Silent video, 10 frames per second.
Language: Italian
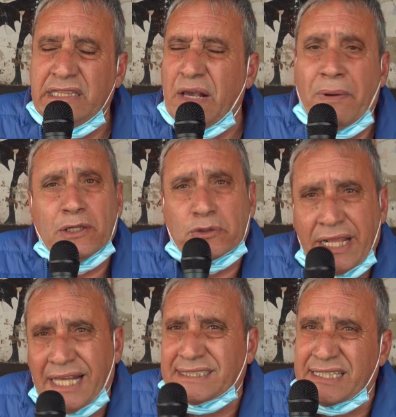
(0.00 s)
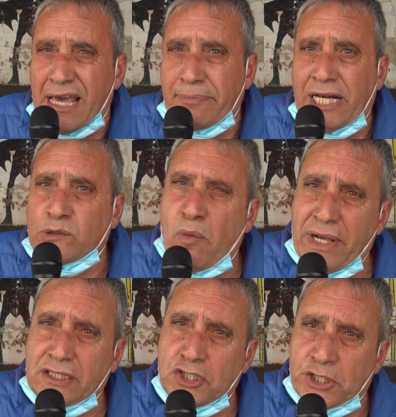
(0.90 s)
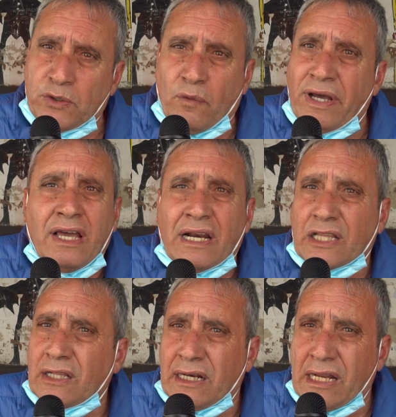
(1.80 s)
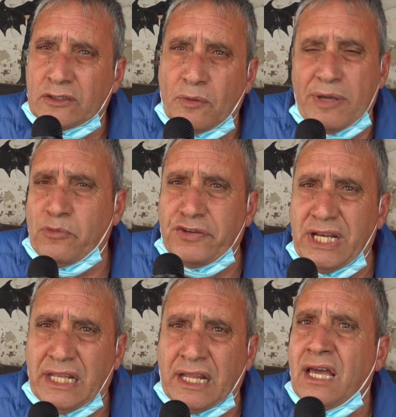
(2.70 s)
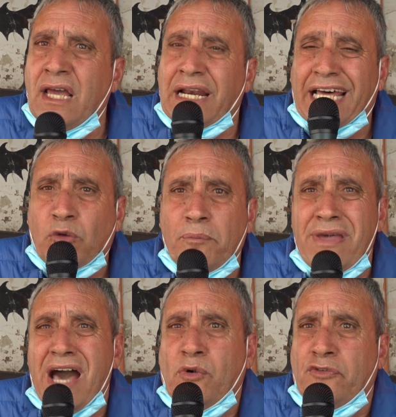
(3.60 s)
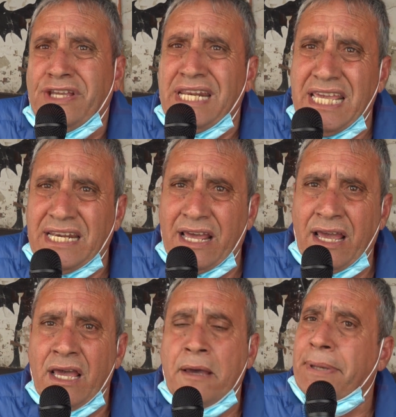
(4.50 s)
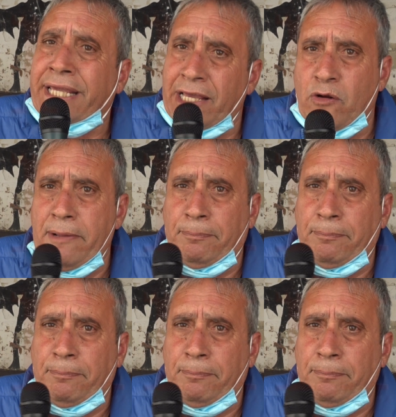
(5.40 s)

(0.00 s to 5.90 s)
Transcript: di quell'ordinanza di aprile 2019 la, la, dobbiamo finire, la dobbiamo finire perché non è